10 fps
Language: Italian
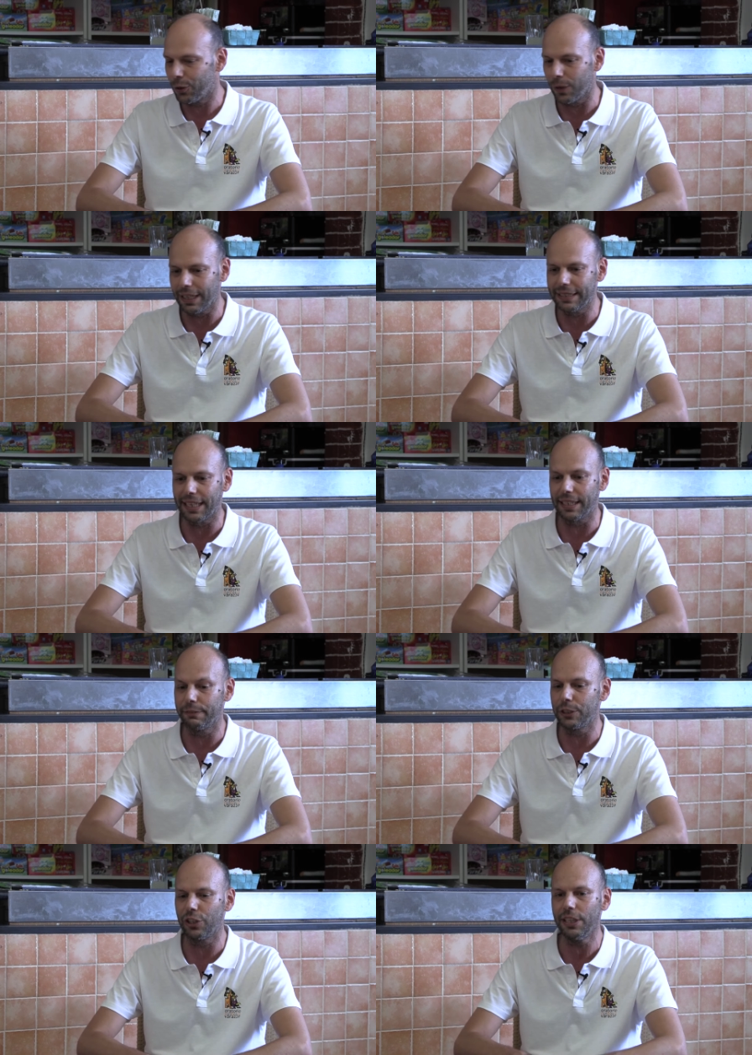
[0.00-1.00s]
con
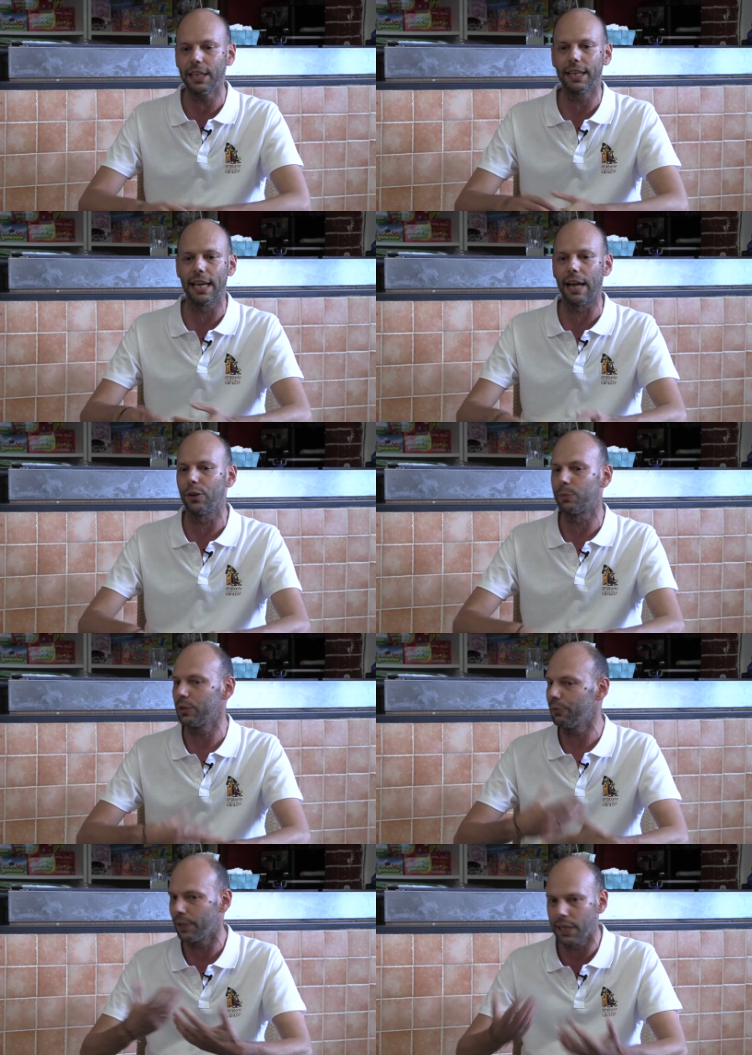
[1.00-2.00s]
alterne vicende che hanno
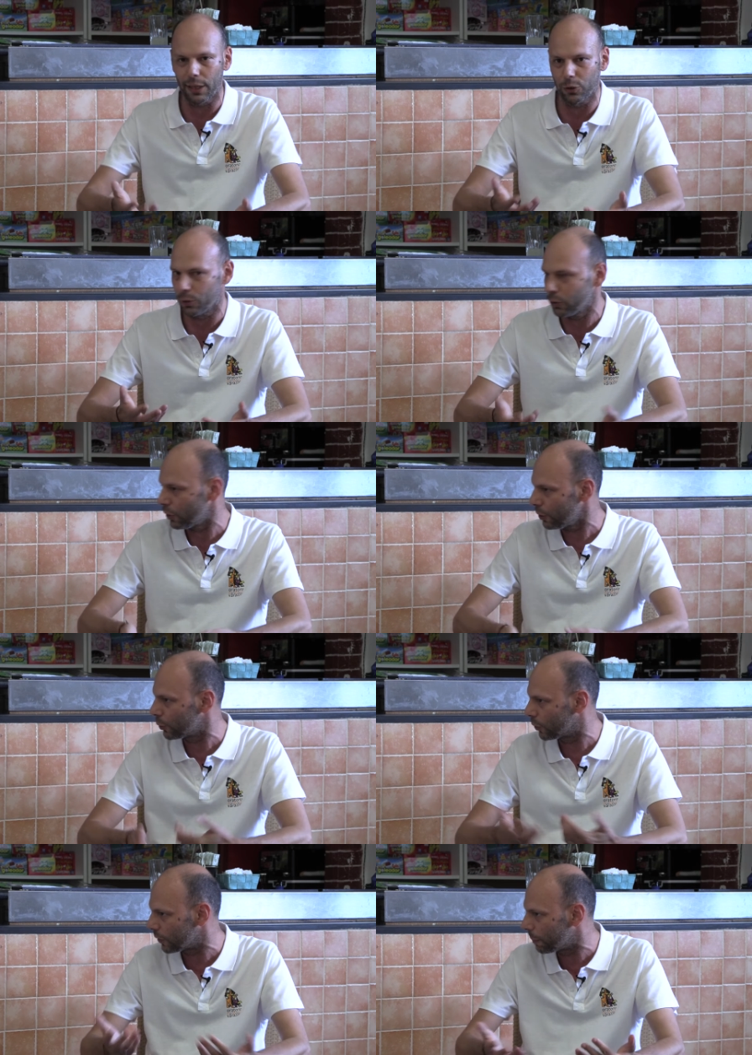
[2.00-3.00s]
modificato non solo
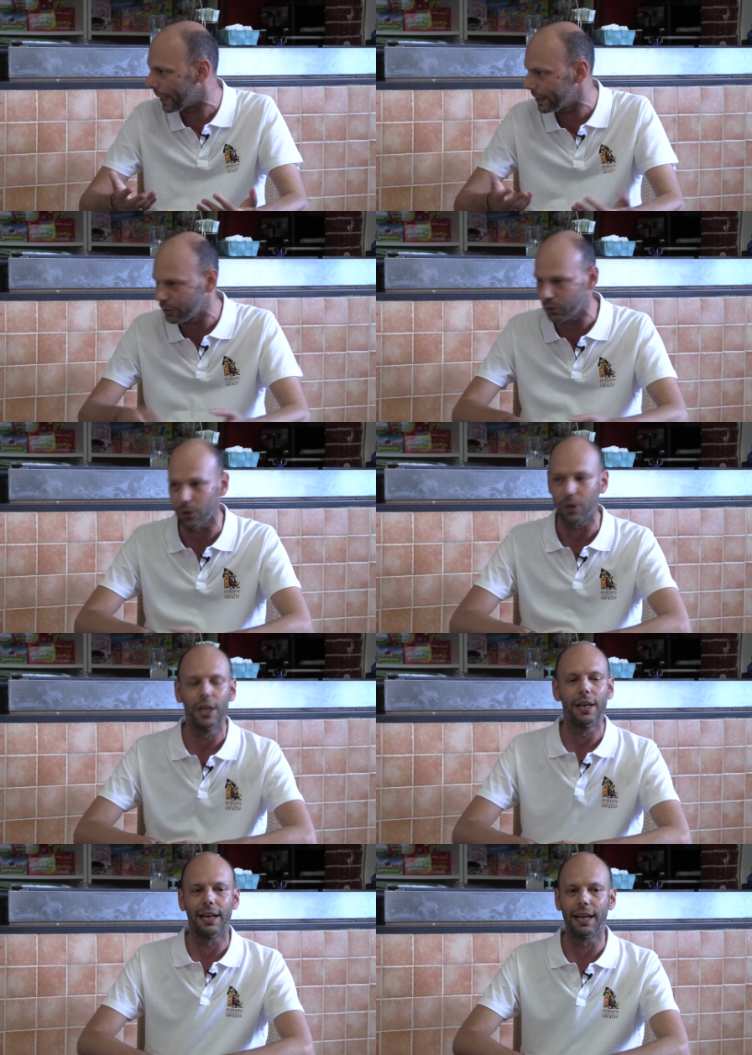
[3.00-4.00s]
il suo aspetto
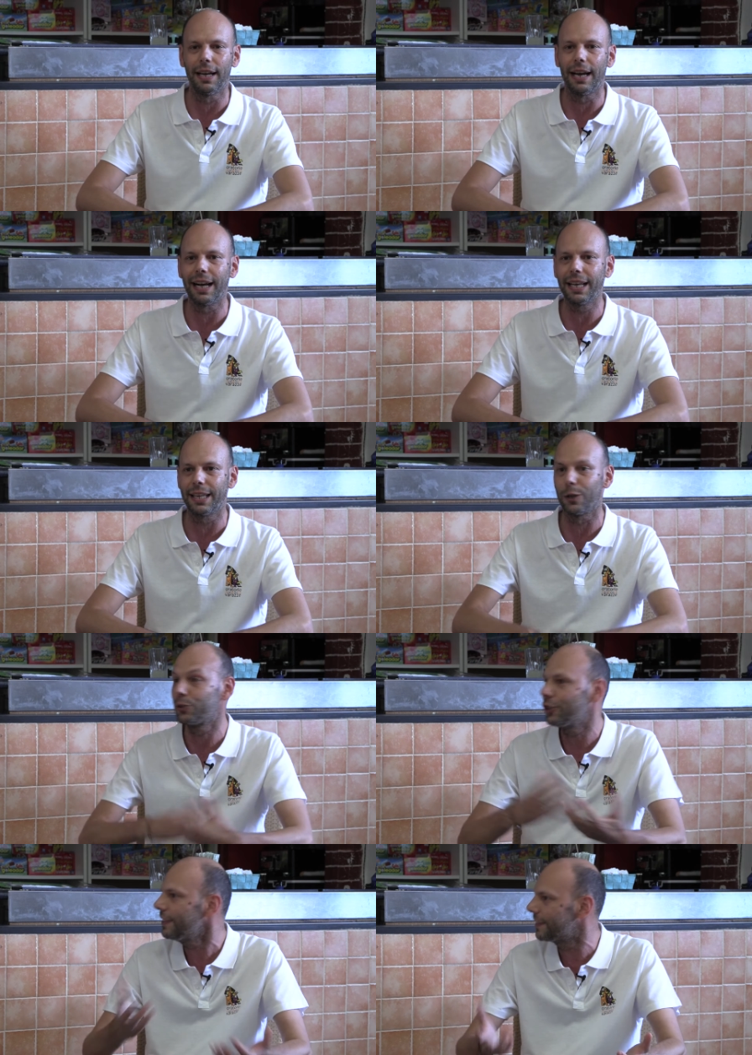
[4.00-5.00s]
eh, anche
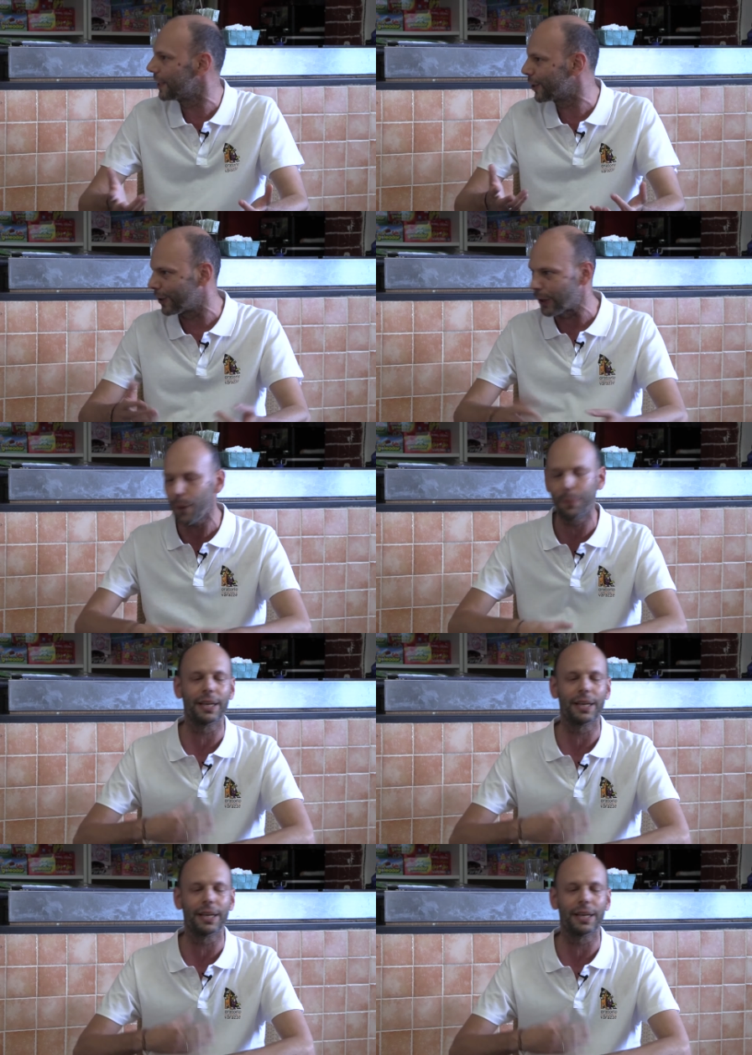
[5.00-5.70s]
logistico, no?